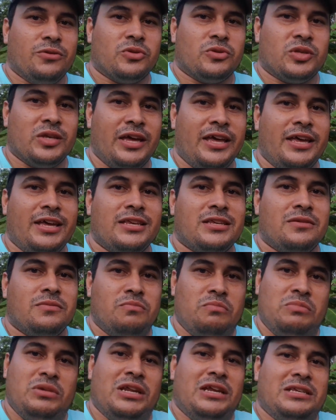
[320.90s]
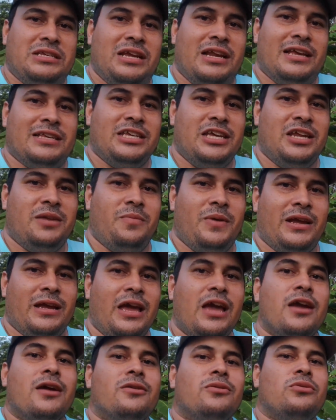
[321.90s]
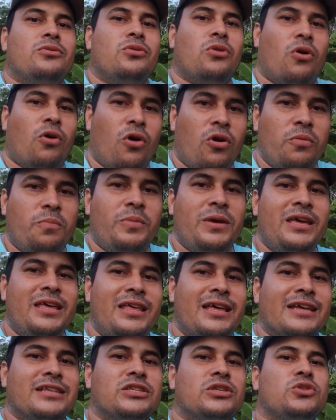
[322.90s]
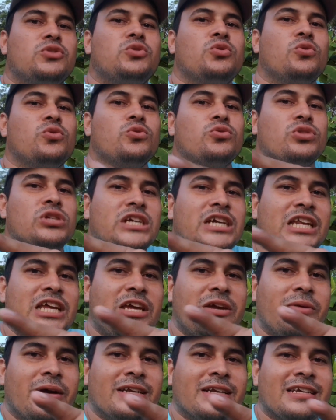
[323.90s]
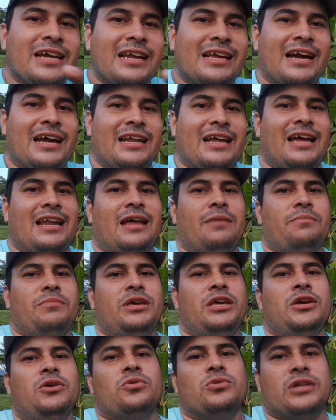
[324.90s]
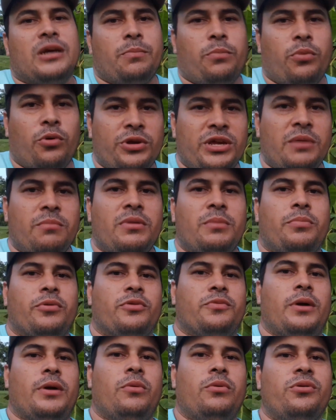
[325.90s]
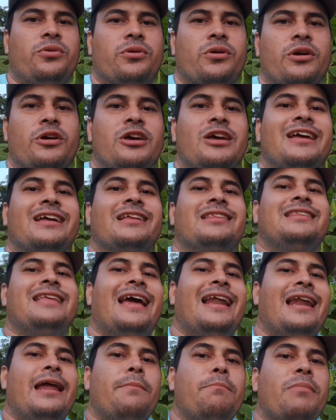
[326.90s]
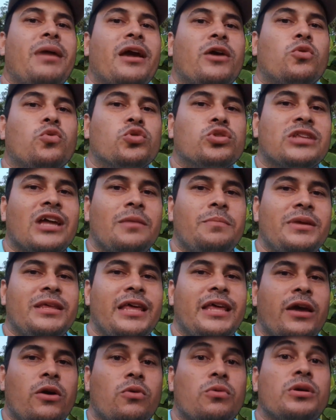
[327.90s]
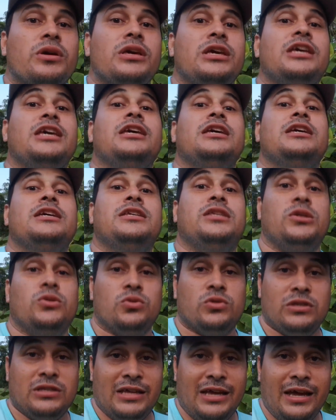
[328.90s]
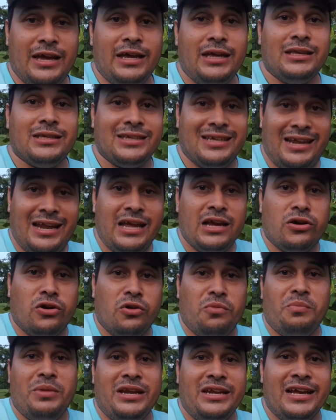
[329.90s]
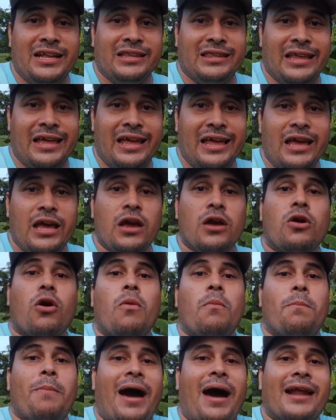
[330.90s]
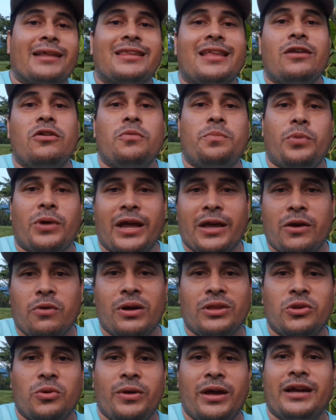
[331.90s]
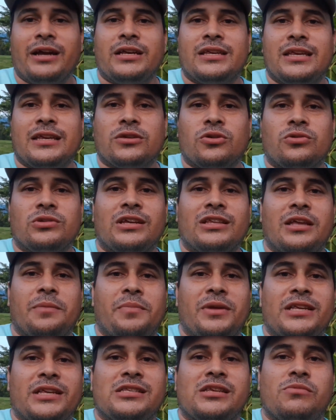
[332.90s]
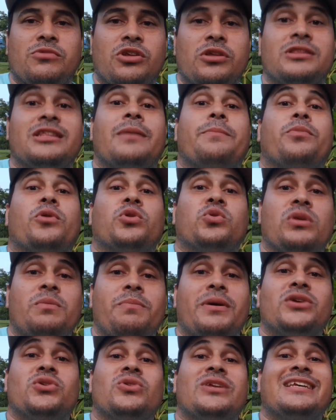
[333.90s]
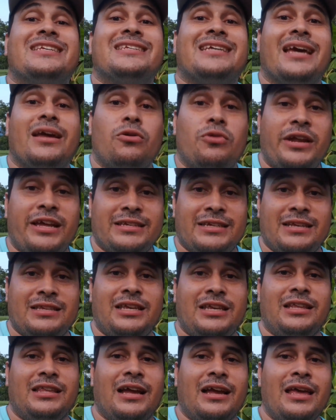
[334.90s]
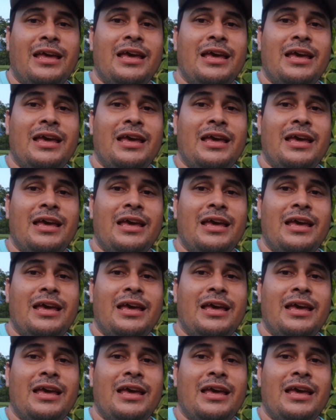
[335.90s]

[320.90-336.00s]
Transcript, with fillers: ustedes, miren si les sirven. No olviden, suscríbanse al canal amigos, apóyenme por favor. Denle me gusta al video y si ustedes creen conveniente, compártanlo por ahí cuando vean esas cosas de préstamo. De pronto hay personas que lo necesitan